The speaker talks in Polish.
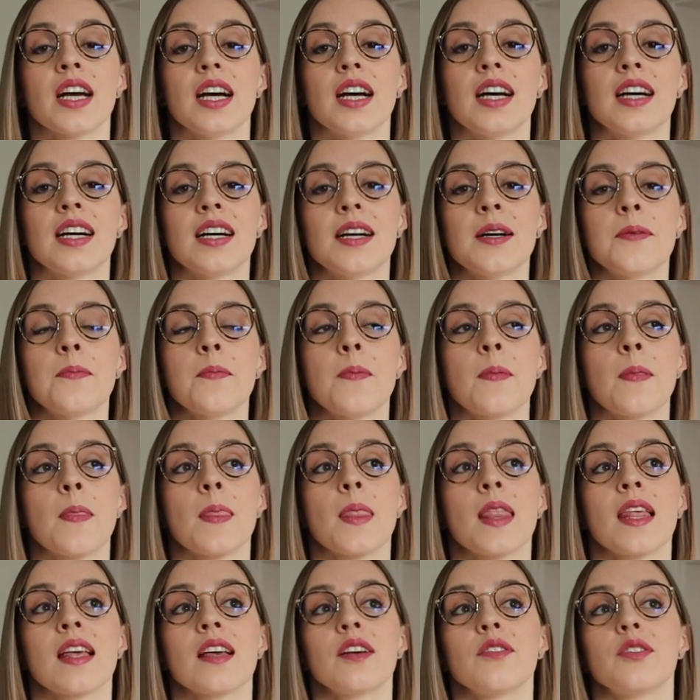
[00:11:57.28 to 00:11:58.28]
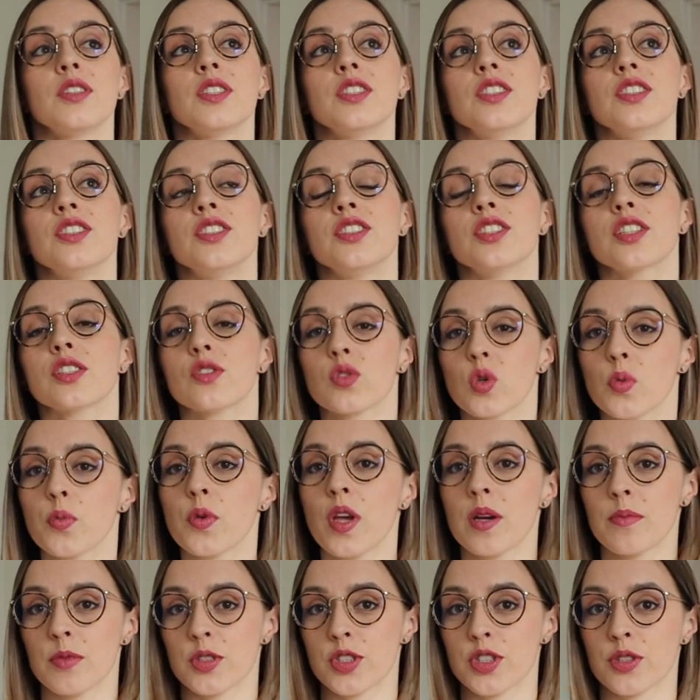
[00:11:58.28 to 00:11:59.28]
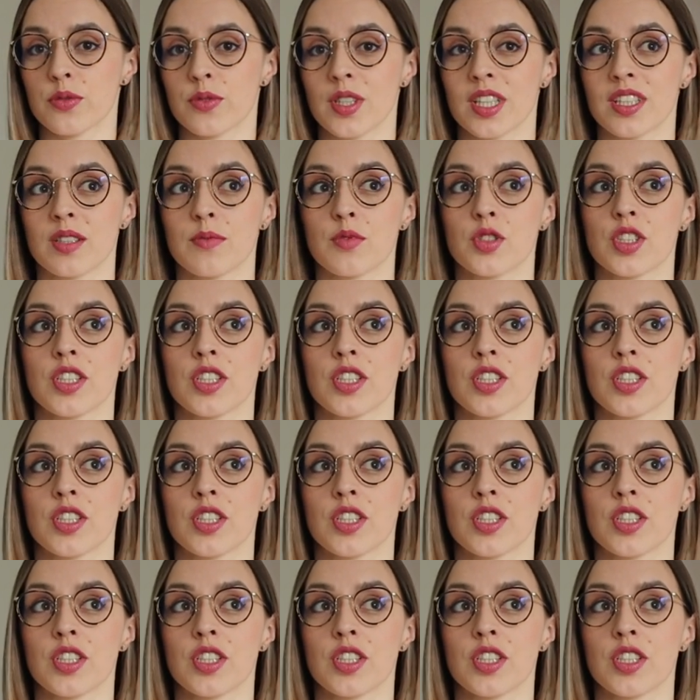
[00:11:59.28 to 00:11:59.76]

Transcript: Ehm, i nie skupiamy się na tym,